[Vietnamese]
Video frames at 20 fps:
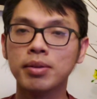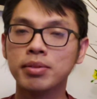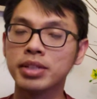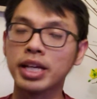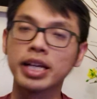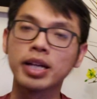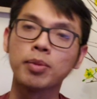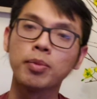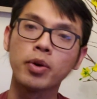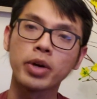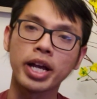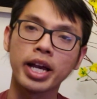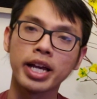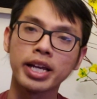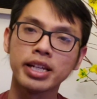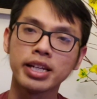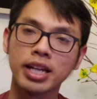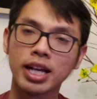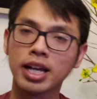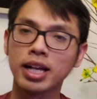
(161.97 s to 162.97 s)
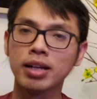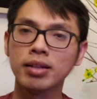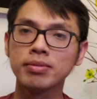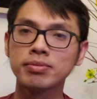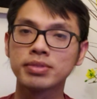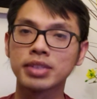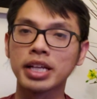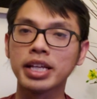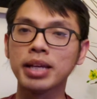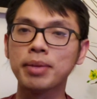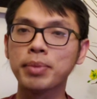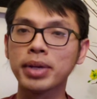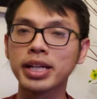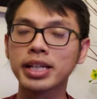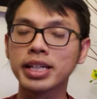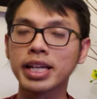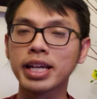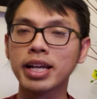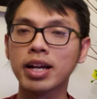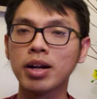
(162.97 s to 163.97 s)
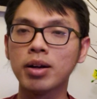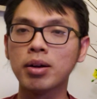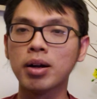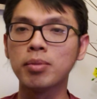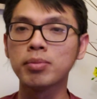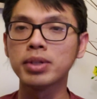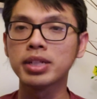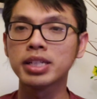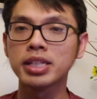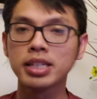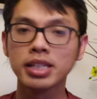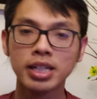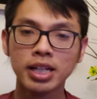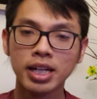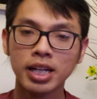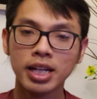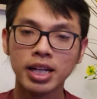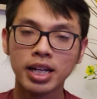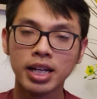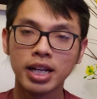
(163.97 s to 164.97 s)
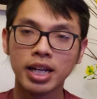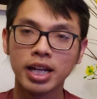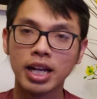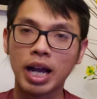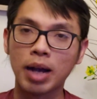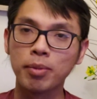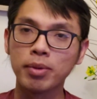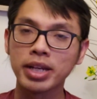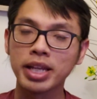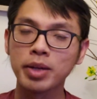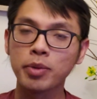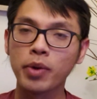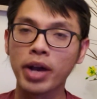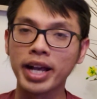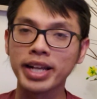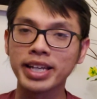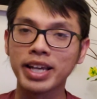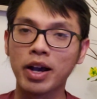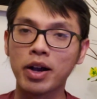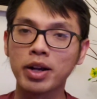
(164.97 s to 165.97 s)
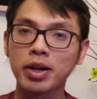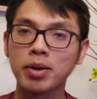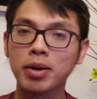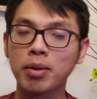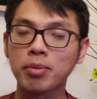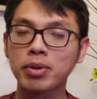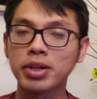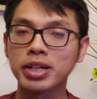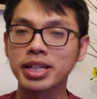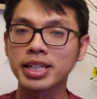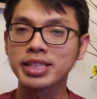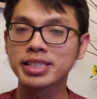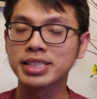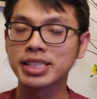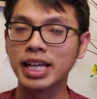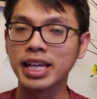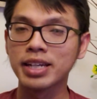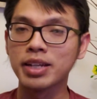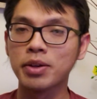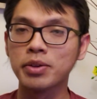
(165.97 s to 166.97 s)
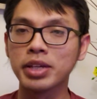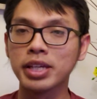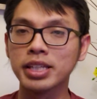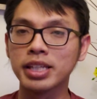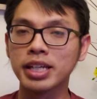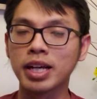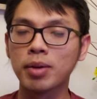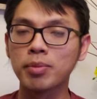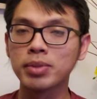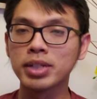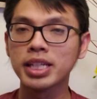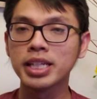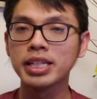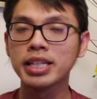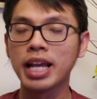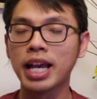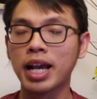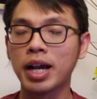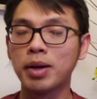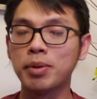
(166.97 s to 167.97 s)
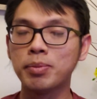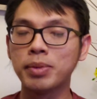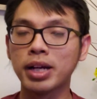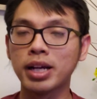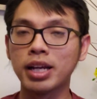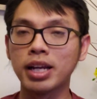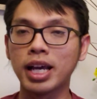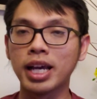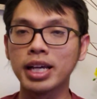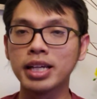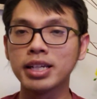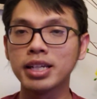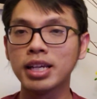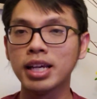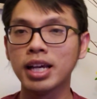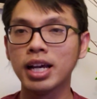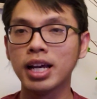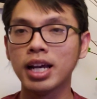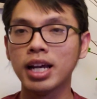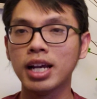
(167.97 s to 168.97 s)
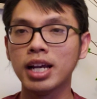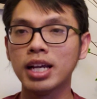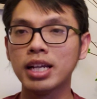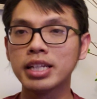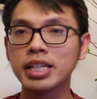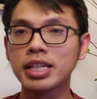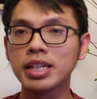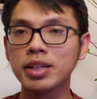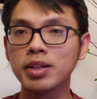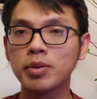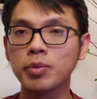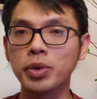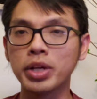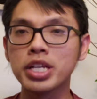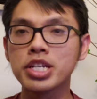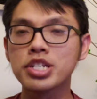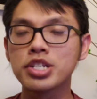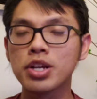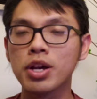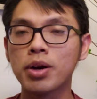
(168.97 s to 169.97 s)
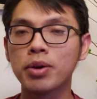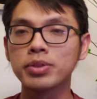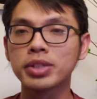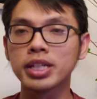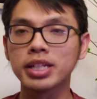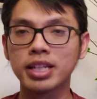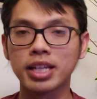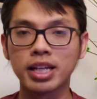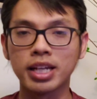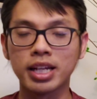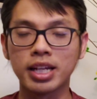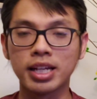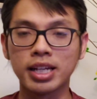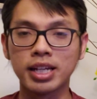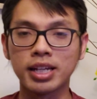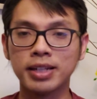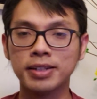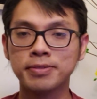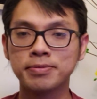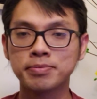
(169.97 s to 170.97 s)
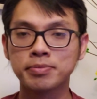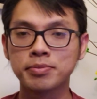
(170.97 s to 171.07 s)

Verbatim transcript: vậy cũng ok không? tại vì mấy người kia họ không có không có liên quan gì họ cũng không có cái scandal gì thì không có lý nào mà lại uh, đi quỷ show tức là